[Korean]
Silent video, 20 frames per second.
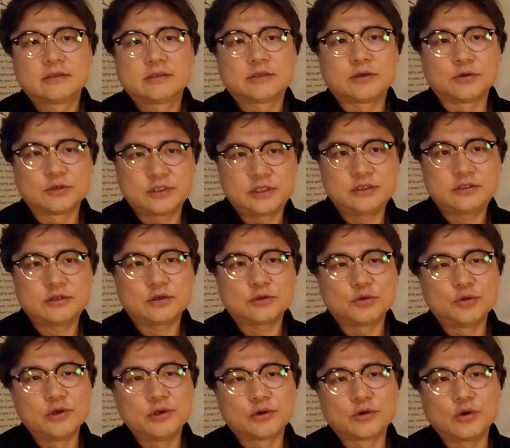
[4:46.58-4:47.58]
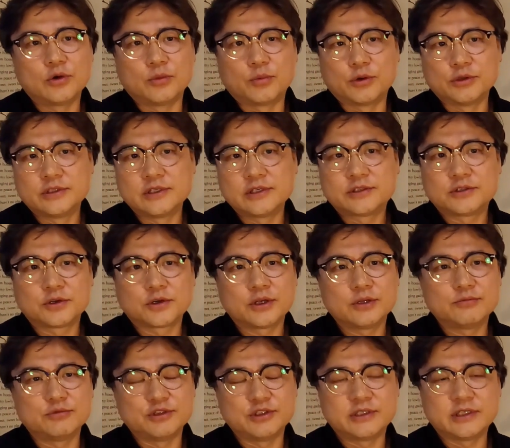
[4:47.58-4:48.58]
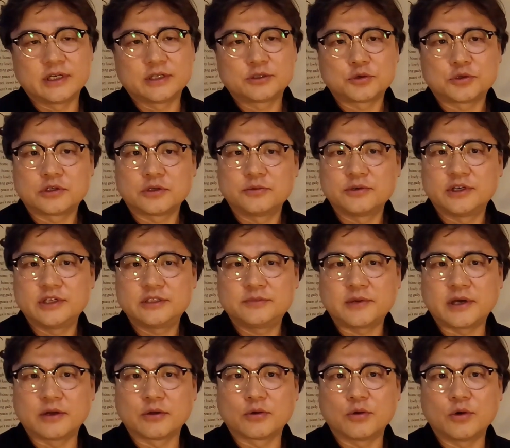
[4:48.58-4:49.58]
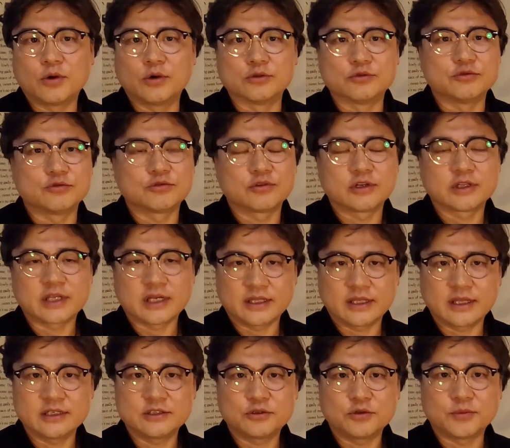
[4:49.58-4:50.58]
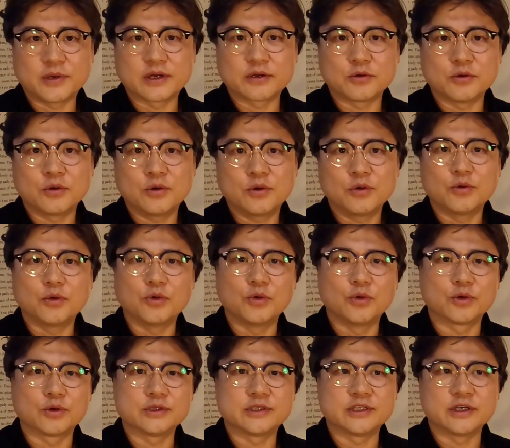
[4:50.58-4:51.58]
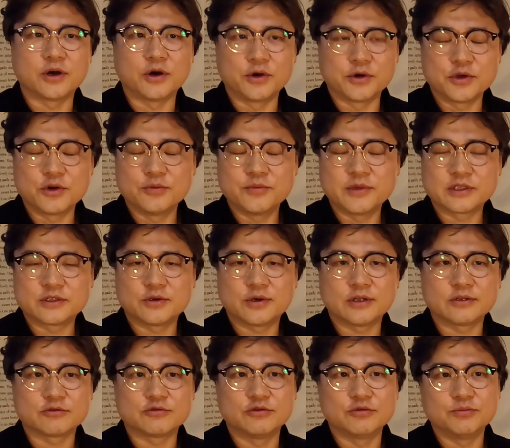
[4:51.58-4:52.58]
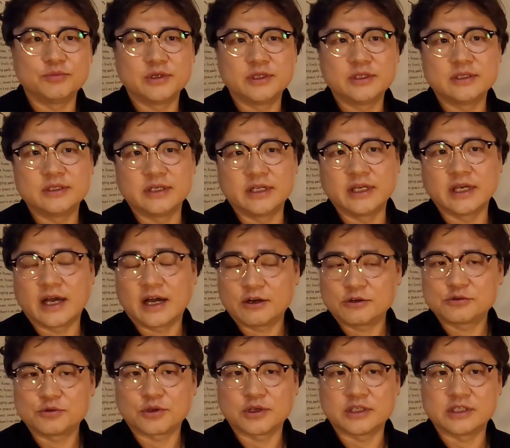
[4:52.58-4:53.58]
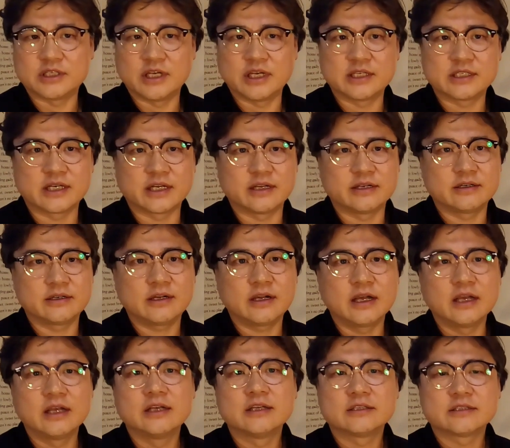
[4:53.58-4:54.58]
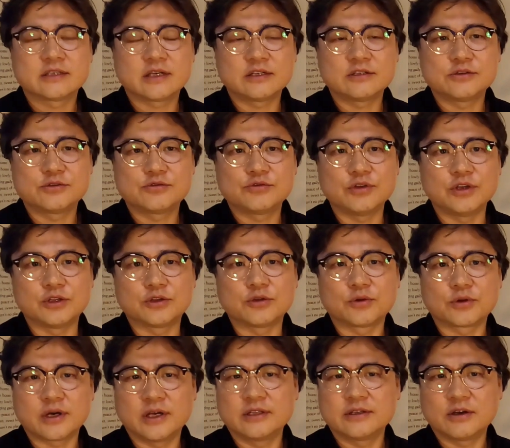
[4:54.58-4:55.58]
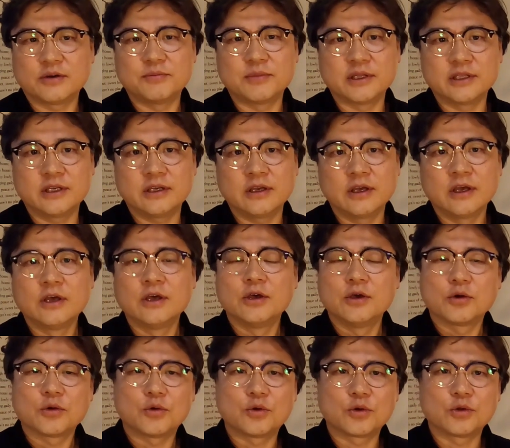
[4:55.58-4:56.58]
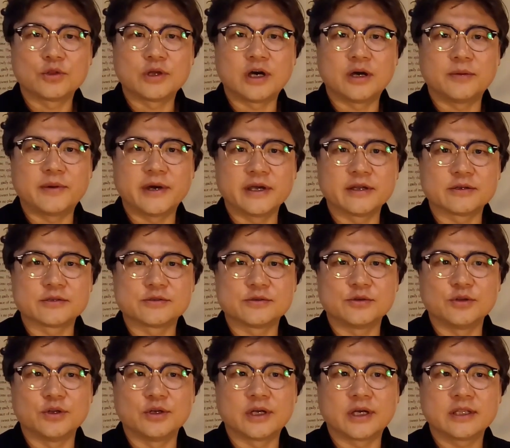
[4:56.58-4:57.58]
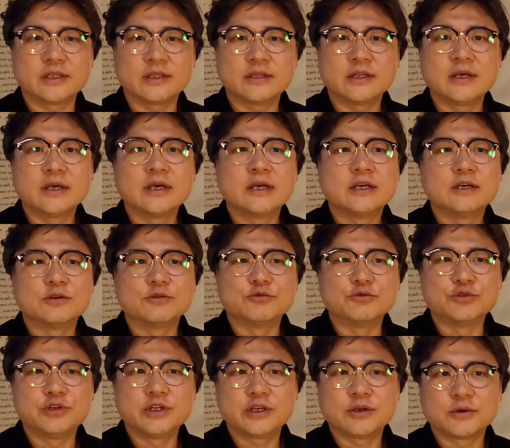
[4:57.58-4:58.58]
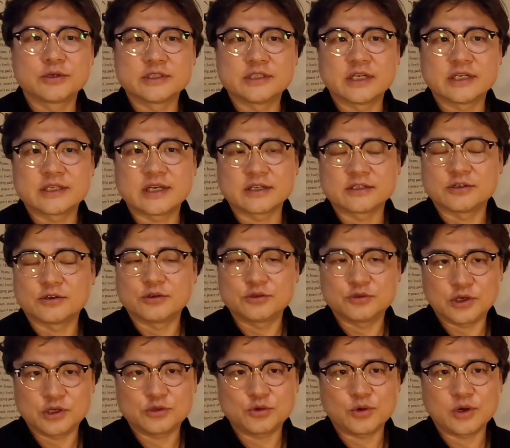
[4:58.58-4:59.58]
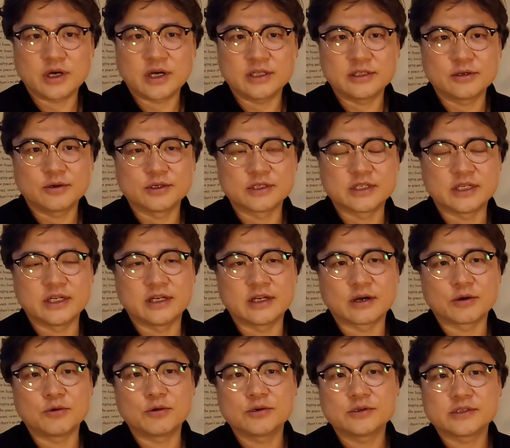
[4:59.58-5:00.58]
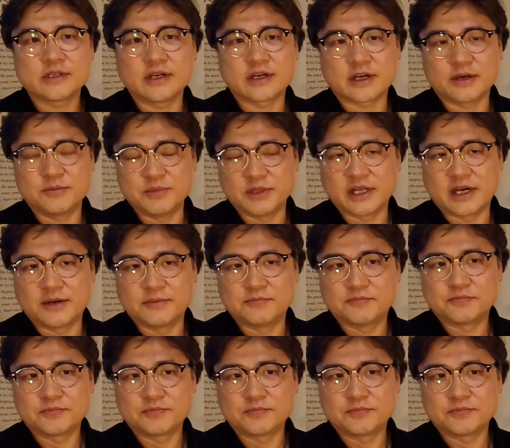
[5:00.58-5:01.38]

정치적 논리로 본질적인 문제에 초점을 흐리지 말고 누구를 탓하지도 말고 오로지 어려움에 처한 국민들이 하루속히 제 자리를 찾을 수 있도록 하는 것만이 코로나 바이러스로 인한 우리 경제의 상처를 최소화하는 것이라고 생각합니다.